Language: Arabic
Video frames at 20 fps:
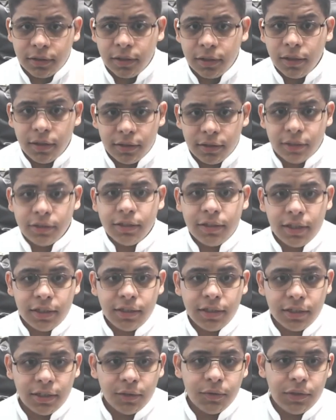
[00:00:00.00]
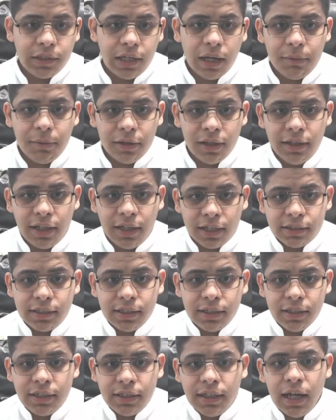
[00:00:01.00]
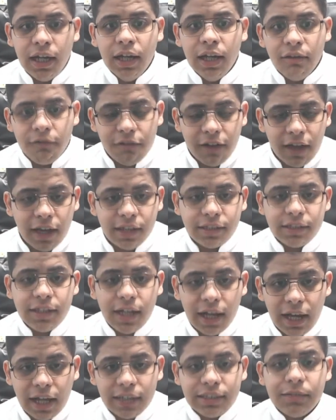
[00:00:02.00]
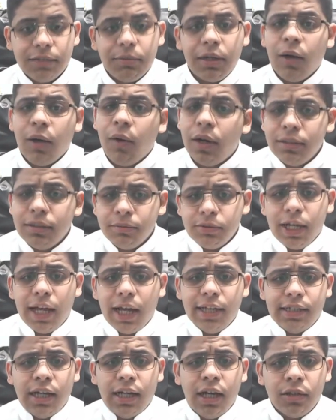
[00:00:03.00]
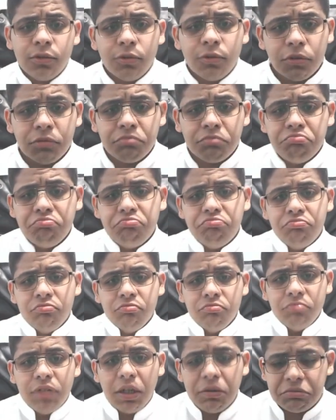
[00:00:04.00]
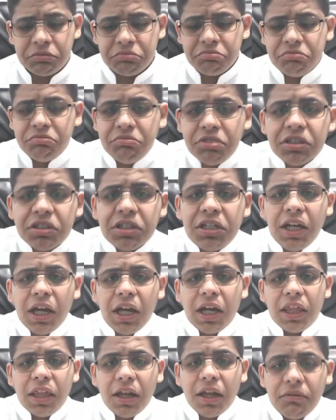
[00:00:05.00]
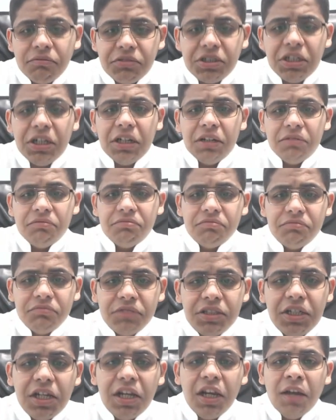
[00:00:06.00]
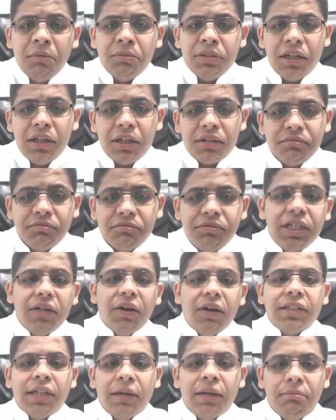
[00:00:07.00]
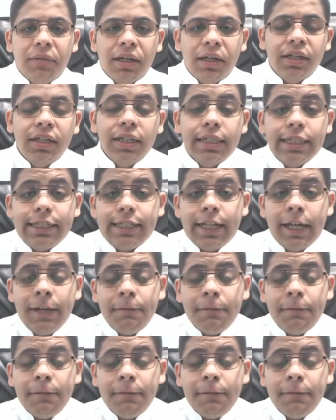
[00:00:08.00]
تجي تنزل توزيع مثلا تحصل انه فيها اشياء خاصه بالخوادم جاهزه على طول تعطيك اياها كذا شيل شيل يا مدير شيل واحد عبه زين